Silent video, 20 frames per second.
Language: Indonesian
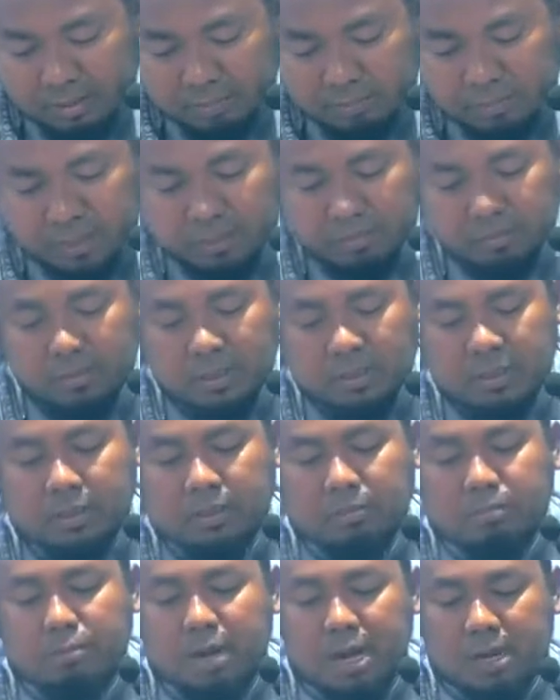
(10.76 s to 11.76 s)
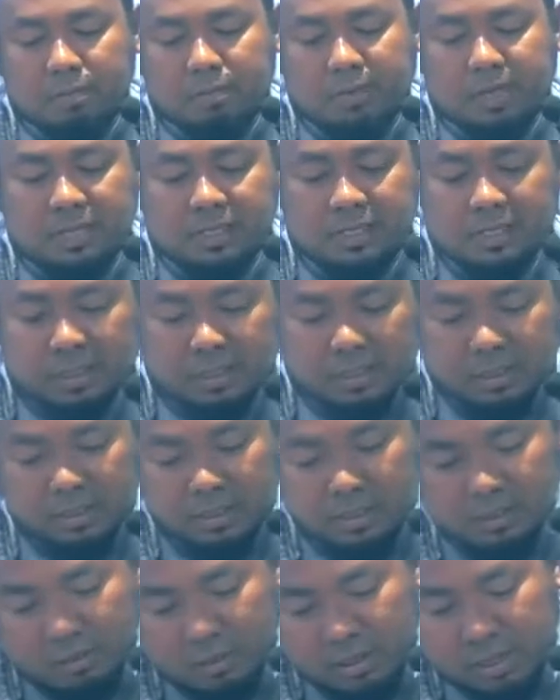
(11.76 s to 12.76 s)
dapat menebak pasangan
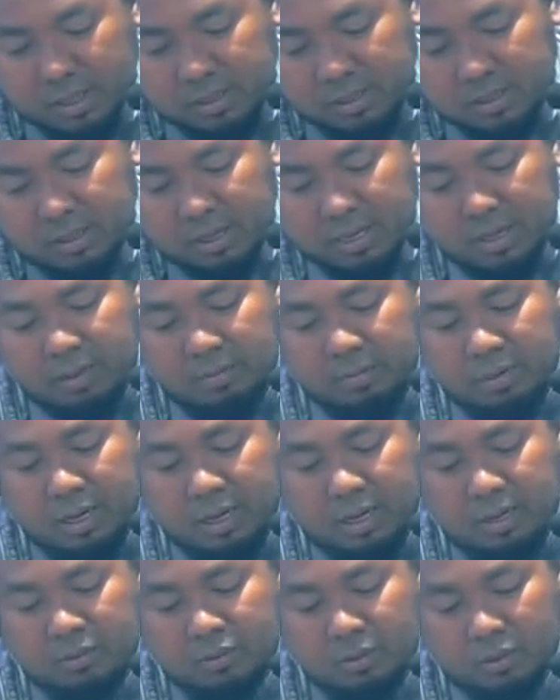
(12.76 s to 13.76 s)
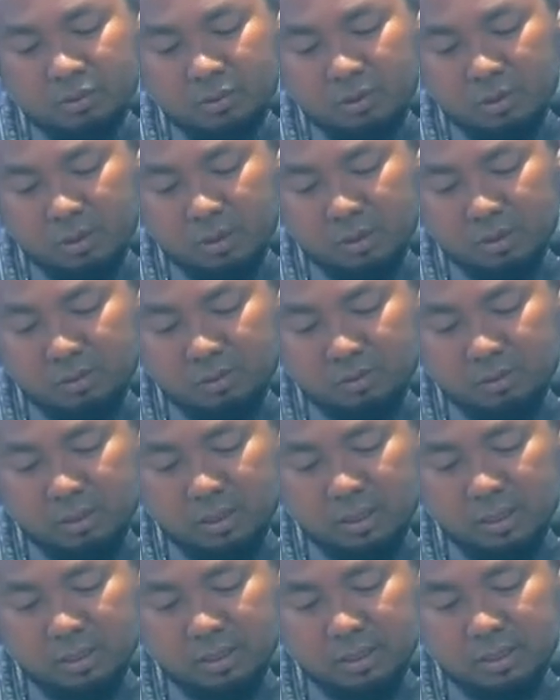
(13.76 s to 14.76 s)
seorang dalam hal cocok atau
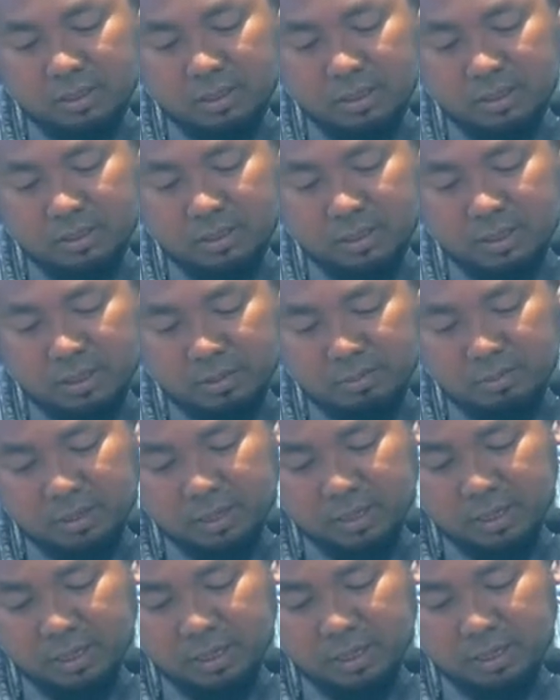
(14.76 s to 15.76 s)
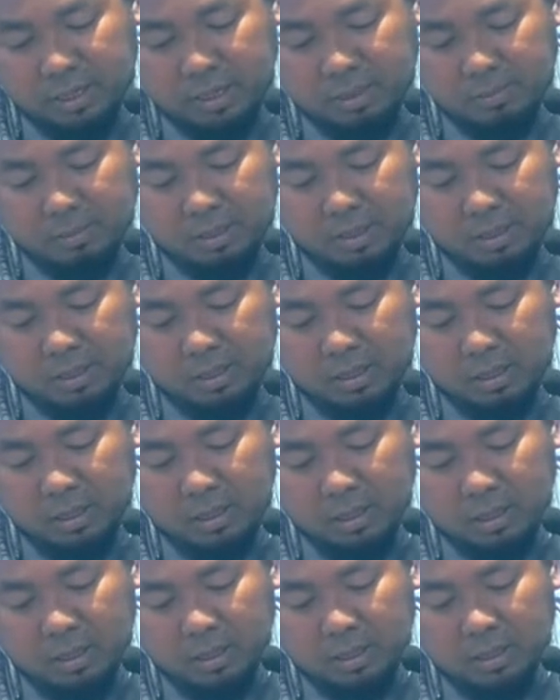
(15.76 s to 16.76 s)
tidaknya dengan cara melihat nama
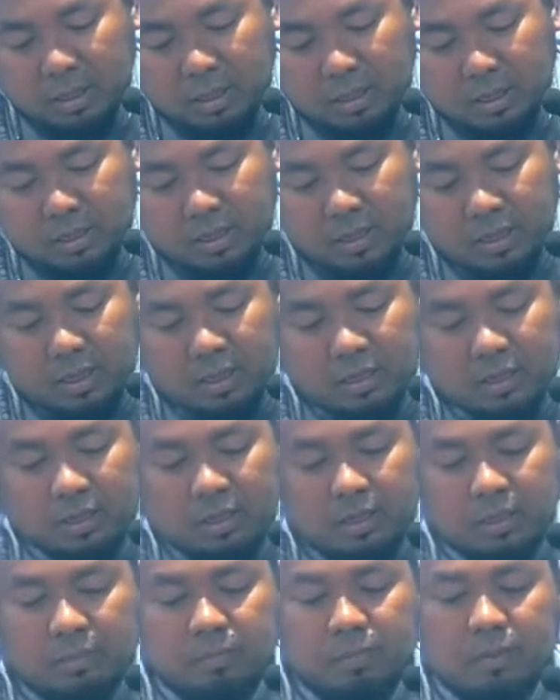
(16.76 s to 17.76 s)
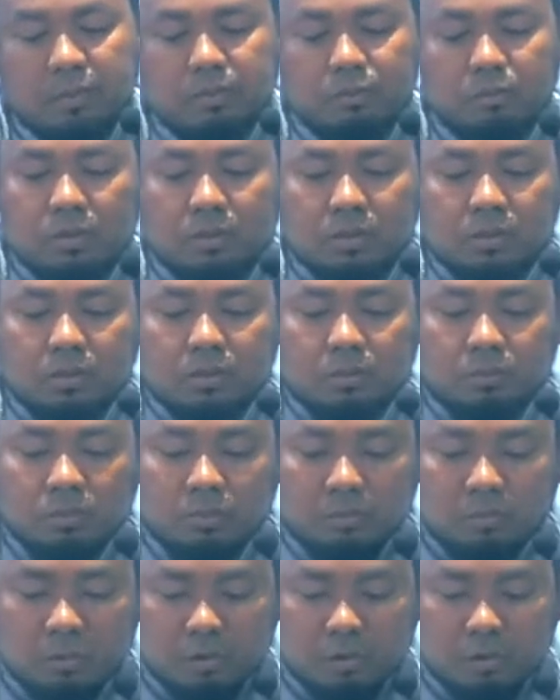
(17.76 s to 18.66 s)
laki-laki dan perempuan tersebut?